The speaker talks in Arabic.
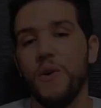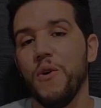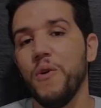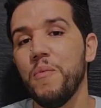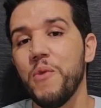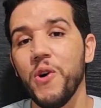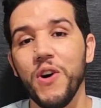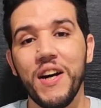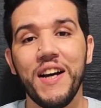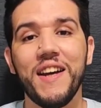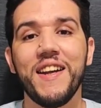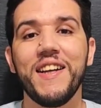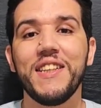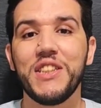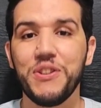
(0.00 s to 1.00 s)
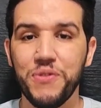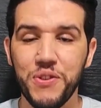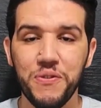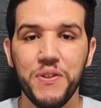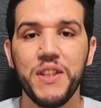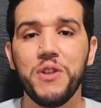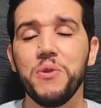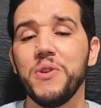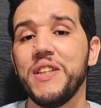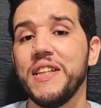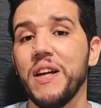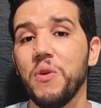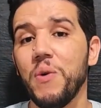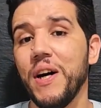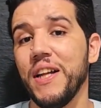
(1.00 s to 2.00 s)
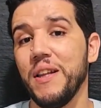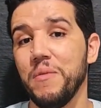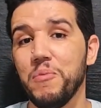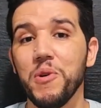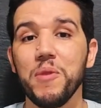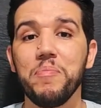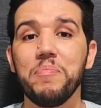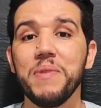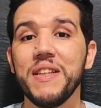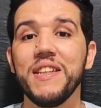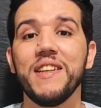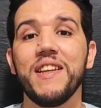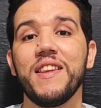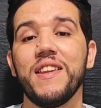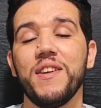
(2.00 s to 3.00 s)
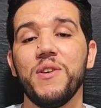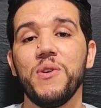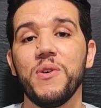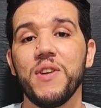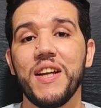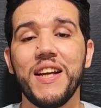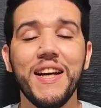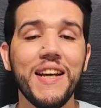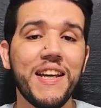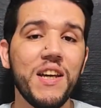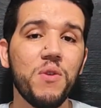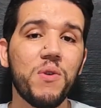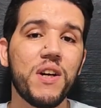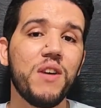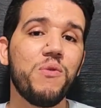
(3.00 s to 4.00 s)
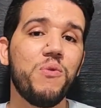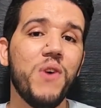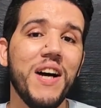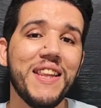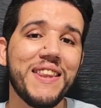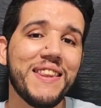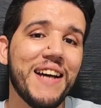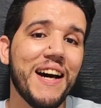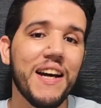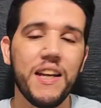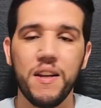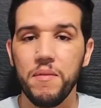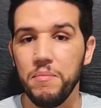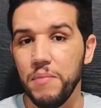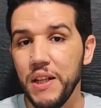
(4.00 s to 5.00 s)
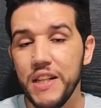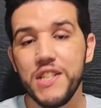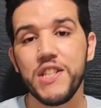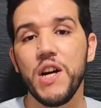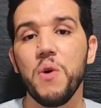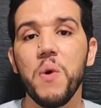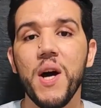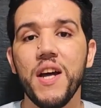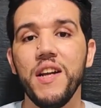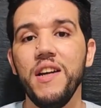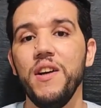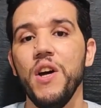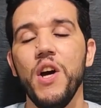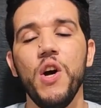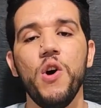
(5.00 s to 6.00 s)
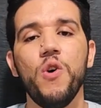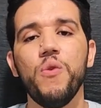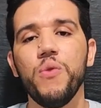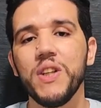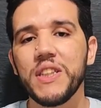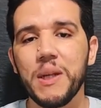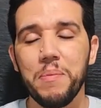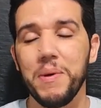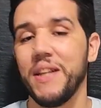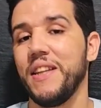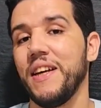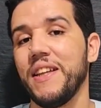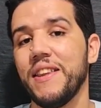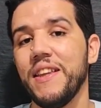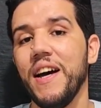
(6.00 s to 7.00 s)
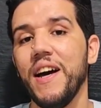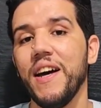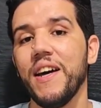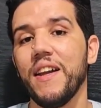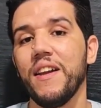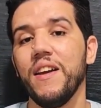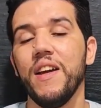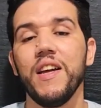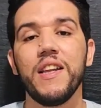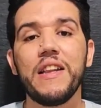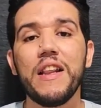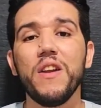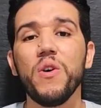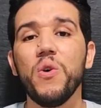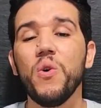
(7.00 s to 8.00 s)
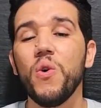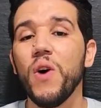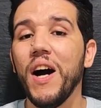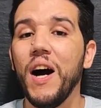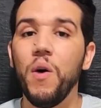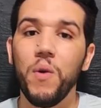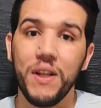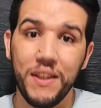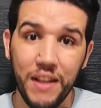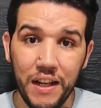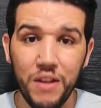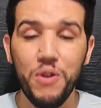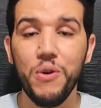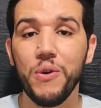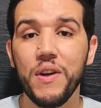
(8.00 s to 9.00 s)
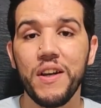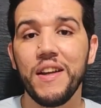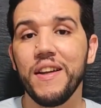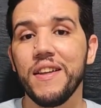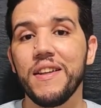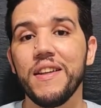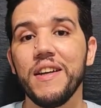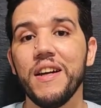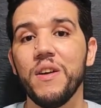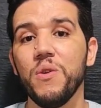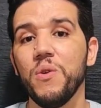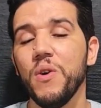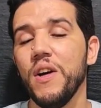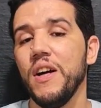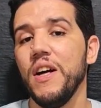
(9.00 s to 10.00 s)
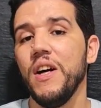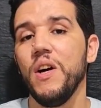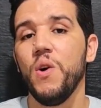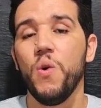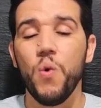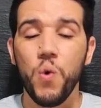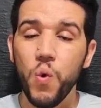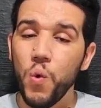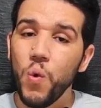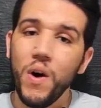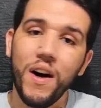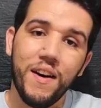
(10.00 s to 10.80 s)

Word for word: ومؤخرا شفت فيديو ديال واحد المربي ديال الطيور كان كيوكل في واحد الطائر من الجوارح وفاش كبر داك الطائر طلقو او عطاه الحريه ديالو وهو